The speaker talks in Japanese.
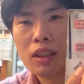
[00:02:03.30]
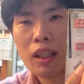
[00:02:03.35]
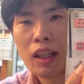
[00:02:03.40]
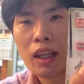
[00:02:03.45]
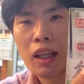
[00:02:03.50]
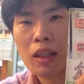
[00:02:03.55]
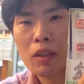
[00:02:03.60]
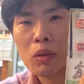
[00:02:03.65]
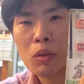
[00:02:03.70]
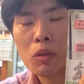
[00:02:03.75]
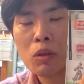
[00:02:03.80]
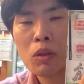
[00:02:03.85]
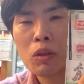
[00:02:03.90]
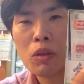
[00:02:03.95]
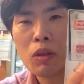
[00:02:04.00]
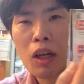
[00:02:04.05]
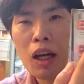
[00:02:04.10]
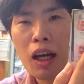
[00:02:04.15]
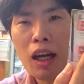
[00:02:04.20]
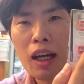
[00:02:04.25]
え塗
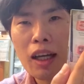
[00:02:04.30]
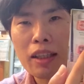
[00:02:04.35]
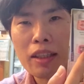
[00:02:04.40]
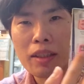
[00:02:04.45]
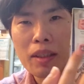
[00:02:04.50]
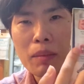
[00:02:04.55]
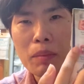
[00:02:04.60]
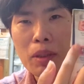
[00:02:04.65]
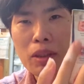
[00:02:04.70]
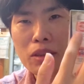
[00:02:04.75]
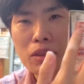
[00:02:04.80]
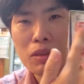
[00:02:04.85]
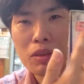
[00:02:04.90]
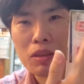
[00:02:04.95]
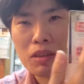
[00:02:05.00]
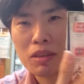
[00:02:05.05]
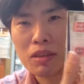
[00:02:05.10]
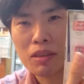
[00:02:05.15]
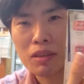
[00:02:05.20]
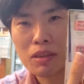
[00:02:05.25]
料が入ってます
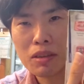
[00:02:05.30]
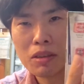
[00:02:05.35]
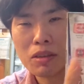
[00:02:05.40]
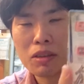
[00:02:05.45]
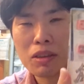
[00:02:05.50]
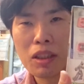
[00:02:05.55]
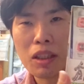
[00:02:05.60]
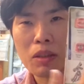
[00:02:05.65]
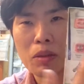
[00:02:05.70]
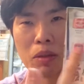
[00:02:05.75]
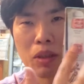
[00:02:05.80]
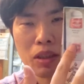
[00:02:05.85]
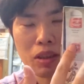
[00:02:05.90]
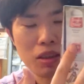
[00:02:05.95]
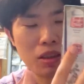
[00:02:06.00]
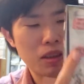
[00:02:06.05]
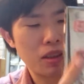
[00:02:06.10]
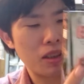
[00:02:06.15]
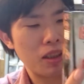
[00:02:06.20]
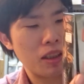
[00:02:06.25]
というセットで
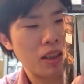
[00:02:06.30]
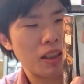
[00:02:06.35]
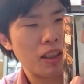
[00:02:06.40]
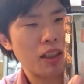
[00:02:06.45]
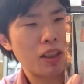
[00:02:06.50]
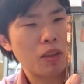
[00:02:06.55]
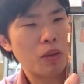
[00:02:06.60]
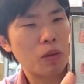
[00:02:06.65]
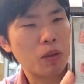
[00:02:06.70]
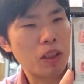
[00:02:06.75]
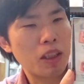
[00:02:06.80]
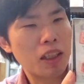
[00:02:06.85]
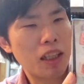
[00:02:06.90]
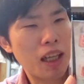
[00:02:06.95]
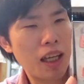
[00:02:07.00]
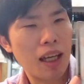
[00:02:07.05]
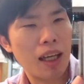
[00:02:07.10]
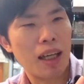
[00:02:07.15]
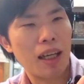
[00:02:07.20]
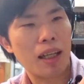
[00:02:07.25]
す。これ
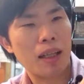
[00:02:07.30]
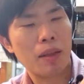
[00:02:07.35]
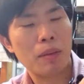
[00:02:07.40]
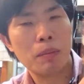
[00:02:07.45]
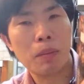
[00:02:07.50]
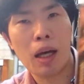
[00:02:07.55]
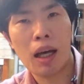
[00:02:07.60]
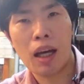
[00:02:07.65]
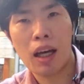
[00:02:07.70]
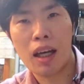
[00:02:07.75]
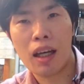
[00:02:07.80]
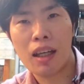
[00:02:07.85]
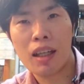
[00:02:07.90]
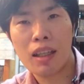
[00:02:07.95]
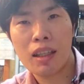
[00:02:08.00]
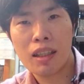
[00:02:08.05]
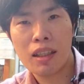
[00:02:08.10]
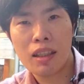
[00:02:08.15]
がまあ